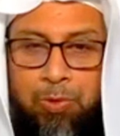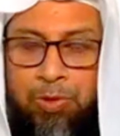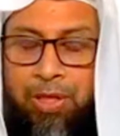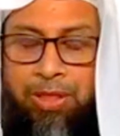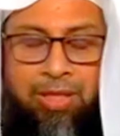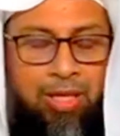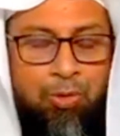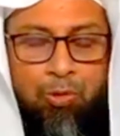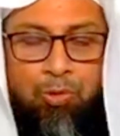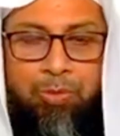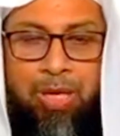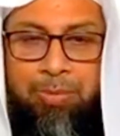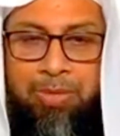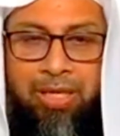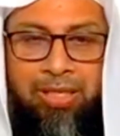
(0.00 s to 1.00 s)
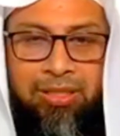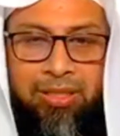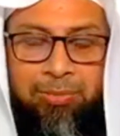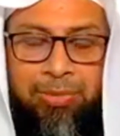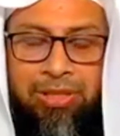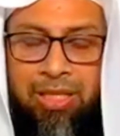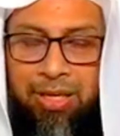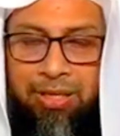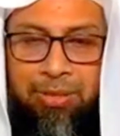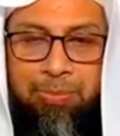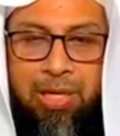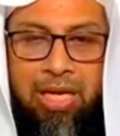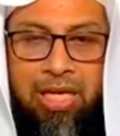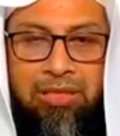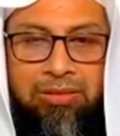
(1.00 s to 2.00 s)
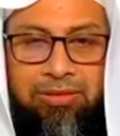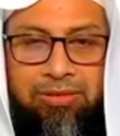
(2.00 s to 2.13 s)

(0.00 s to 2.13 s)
তাল্লাহ বলছেন দারু মা বাকিয়া মিনার রিবা